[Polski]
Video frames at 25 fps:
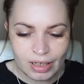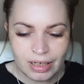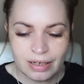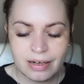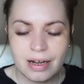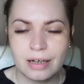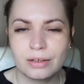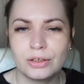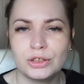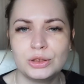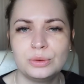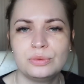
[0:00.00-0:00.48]

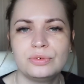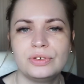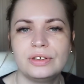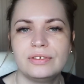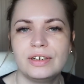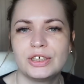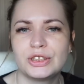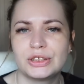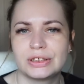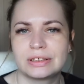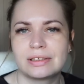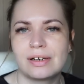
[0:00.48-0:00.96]
jak to się mówi,
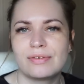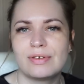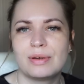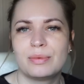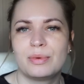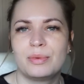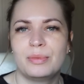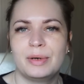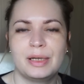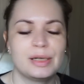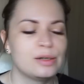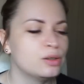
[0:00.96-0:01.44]
Wasze zdrowie,
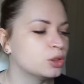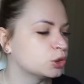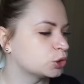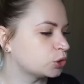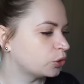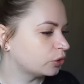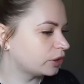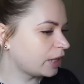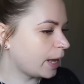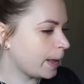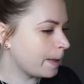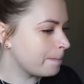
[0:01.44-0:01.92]
bo mojego
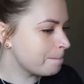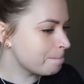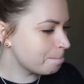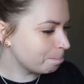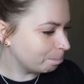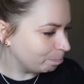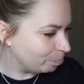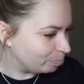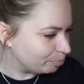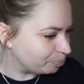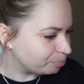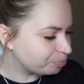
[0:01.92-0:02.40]
szkoda
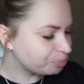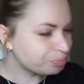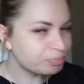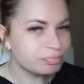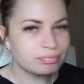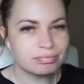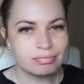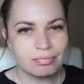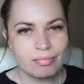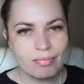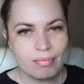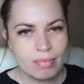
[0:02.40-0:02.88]

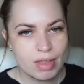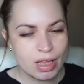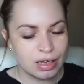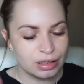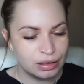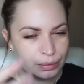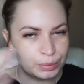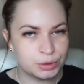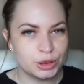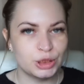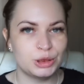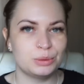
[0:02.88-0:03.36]

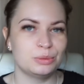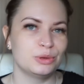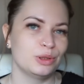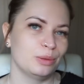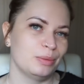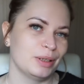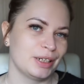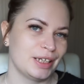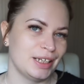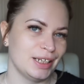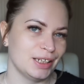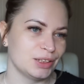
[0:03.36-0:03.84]
i przejdźmy do
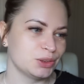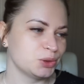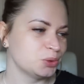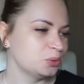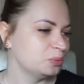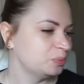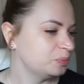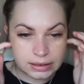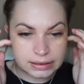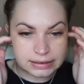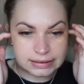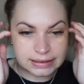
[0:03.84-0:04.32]
makijażu.
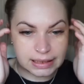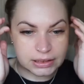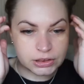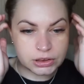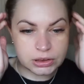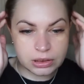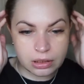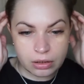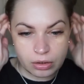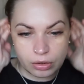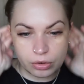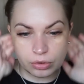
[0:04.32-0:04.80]

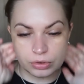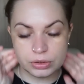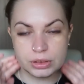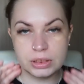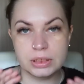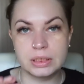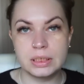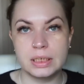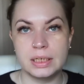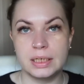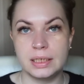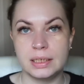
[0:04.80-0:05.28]
Zacznę
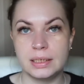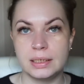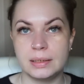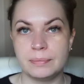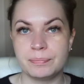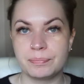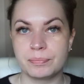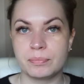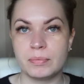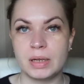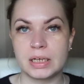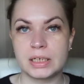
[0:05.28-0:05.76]
od
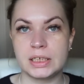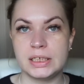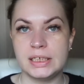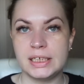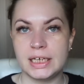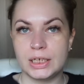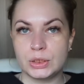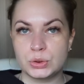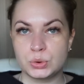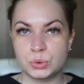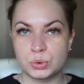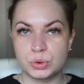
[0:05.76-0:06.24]

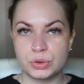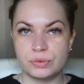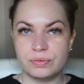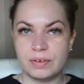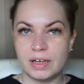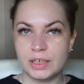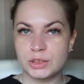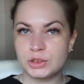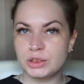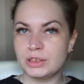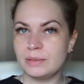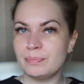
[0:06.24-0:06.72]
makijażu
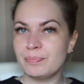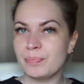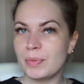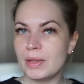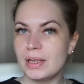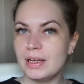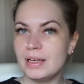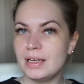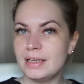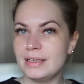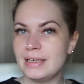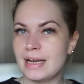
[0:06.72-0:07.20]
twarzy,
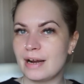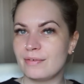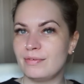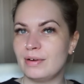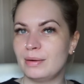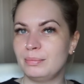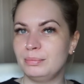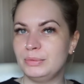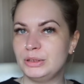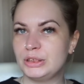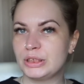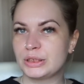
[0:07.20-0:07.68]
jak
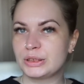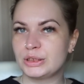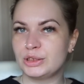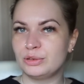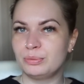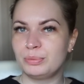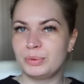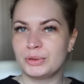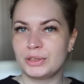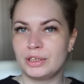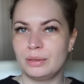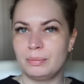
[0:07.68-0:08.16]
Wam mi
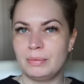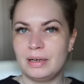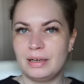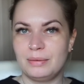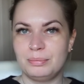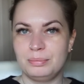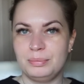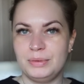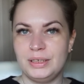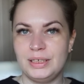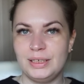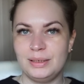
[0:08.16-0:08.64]
się
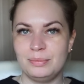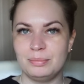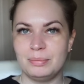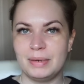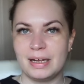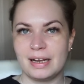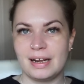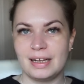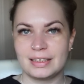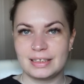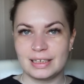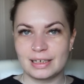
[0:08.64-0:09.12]
podoba, mi
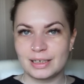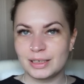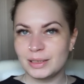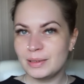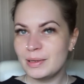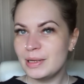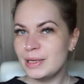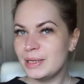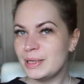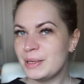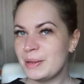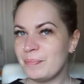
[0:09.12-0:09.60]
mega
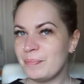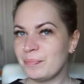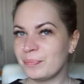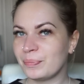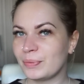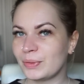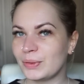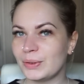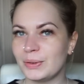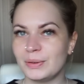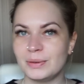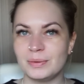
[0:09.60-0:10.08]
tak
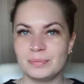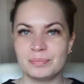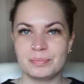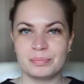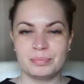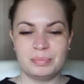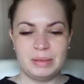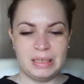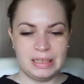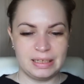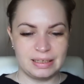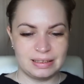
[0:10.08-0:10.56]
no,
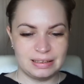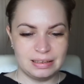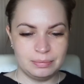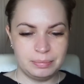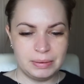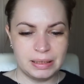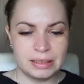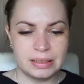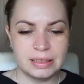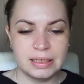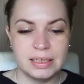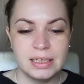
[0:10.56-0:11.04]
piękny,
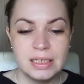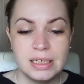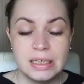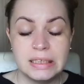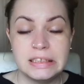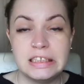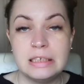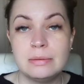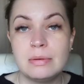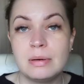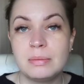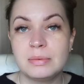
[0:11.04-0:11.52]
piękny.
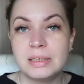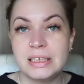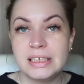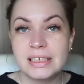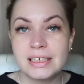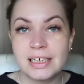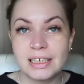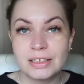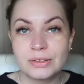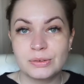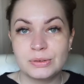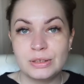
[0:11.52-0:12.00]
Nie mam
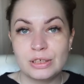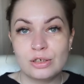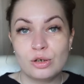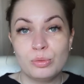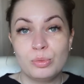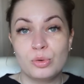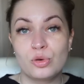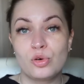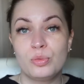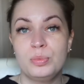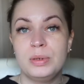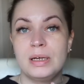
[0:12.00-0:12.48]
linka do niego,
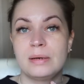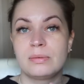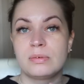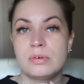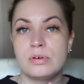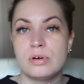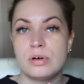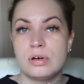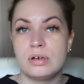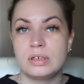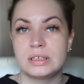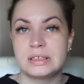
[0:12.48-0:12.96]
bo kupiłam
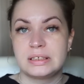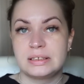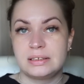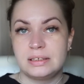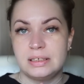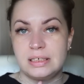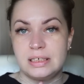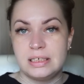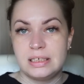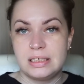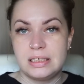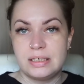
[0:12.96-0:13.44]
go
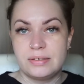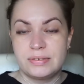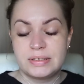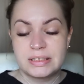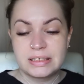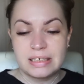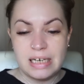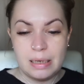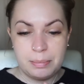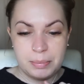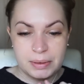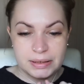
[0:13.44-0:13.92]
e, w
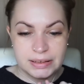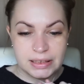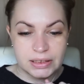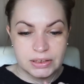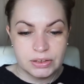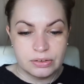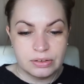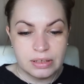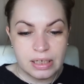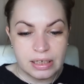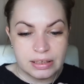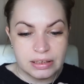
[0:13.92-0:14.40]
sklepie
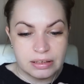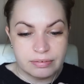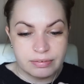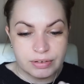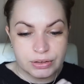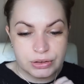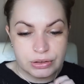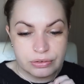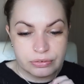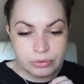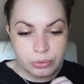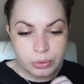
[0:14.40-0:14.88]
stacjonarnie,
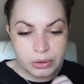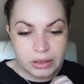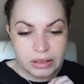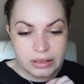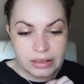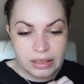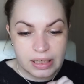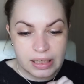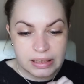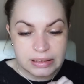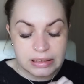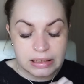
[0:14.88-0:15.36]
właśnie w Złotych
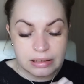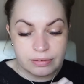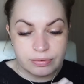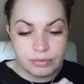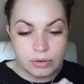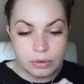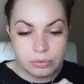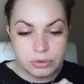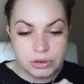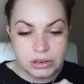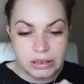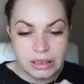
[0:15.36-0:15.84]
Tarasach w
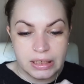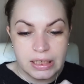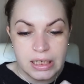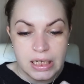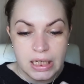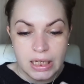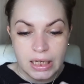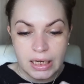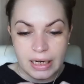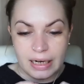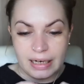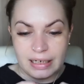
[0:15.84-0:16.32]
Tousie,
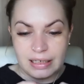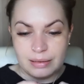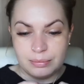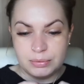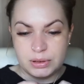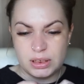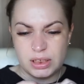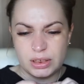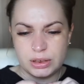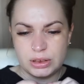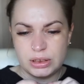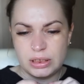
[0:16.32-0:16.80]
ale
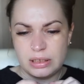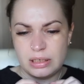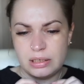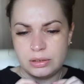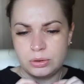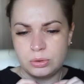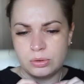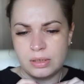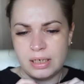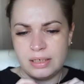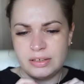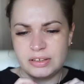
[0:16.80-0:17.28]
myślę,
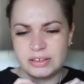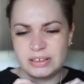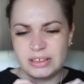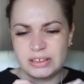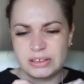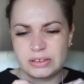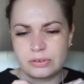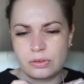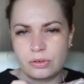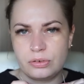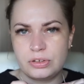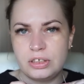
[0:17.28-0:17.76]
że szukając
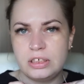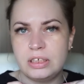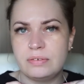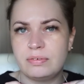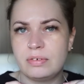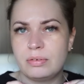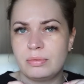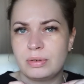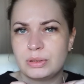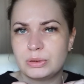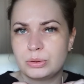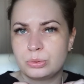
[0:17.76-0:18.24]
na stronie, nie
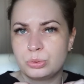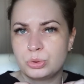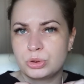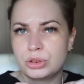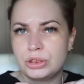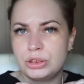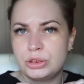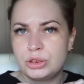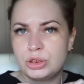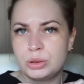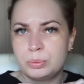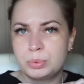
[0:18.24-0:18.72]
wiem,
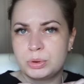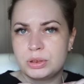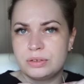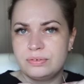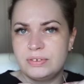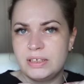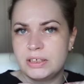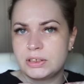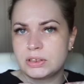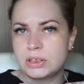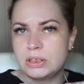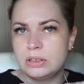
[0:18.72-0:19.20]
łańcuszki czy
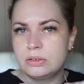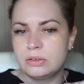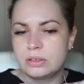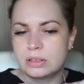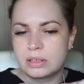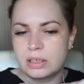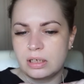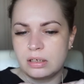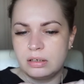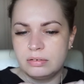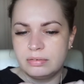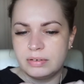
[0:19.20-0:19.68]
przywieszki do
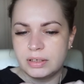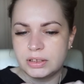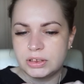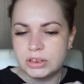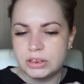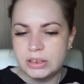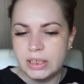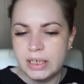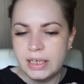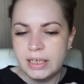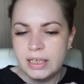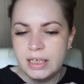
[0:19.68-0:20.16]
takiego
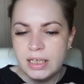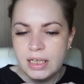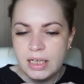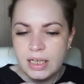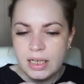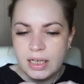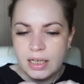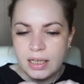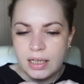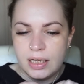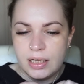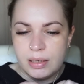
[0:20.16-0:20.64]
właśnie
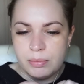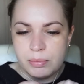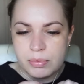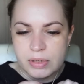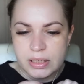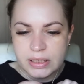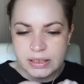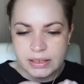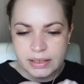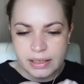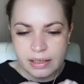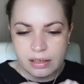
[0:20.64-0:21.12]
e,
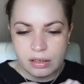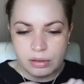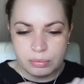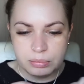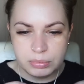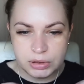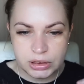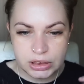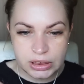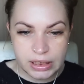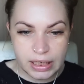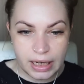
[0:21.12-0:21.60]
morskiego
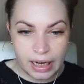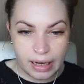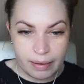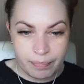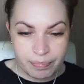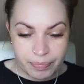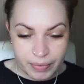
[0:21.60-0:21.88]
miśka